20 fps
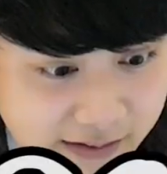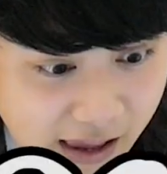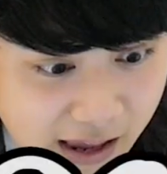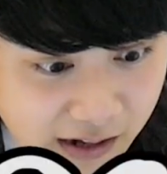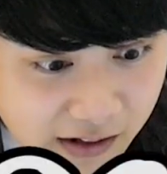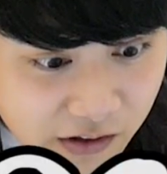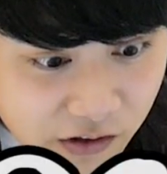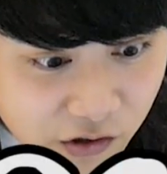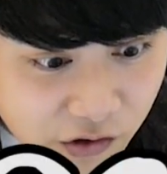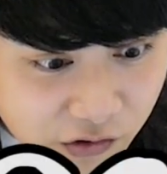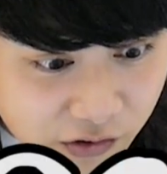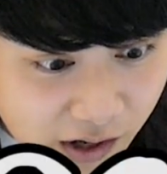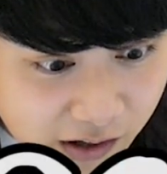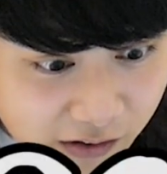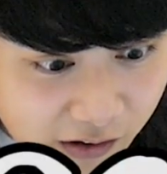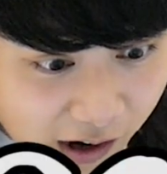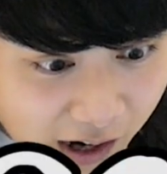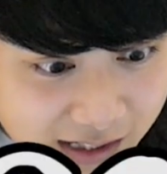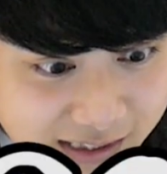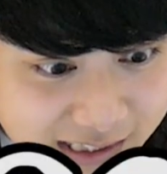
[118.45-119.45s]

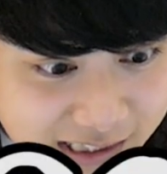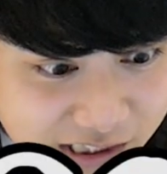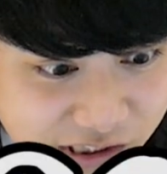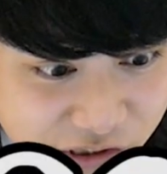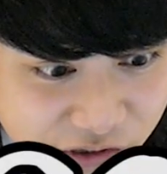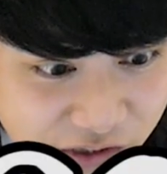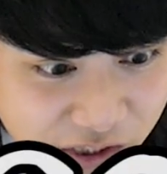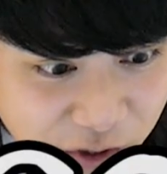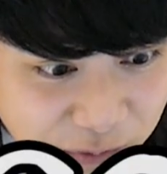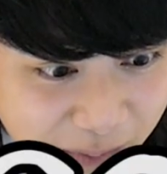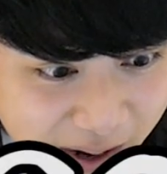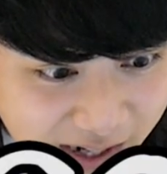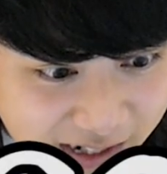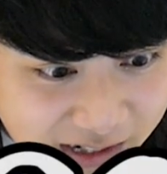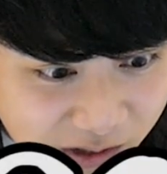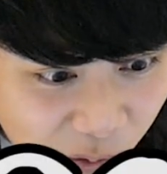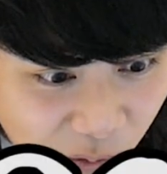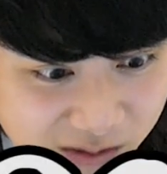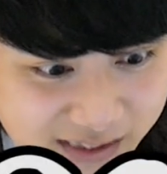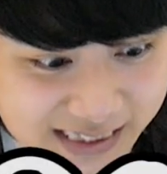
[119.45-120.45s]
1982万
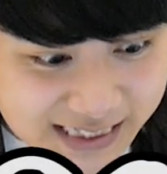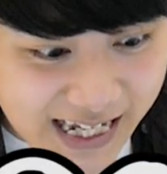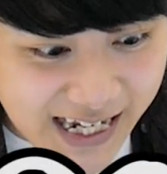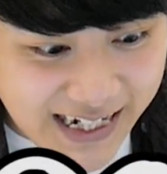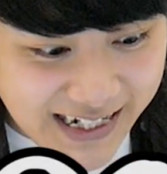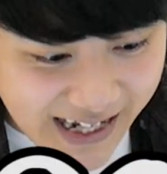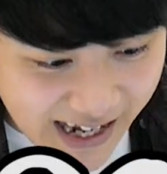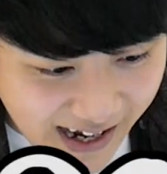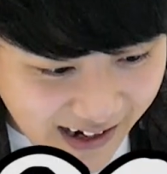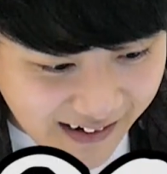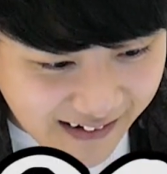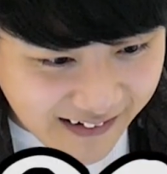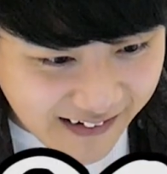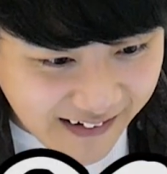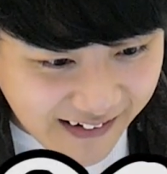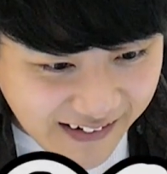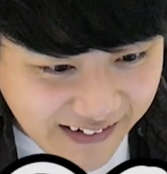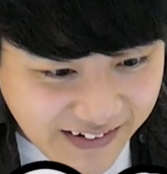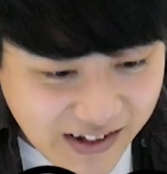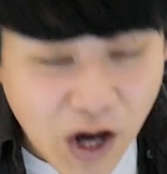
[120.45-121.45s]
4000円。
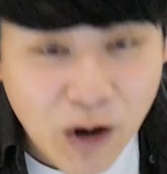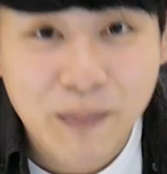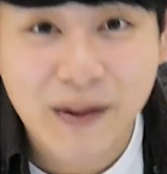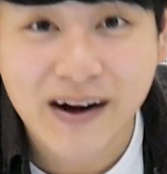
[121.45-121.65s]
や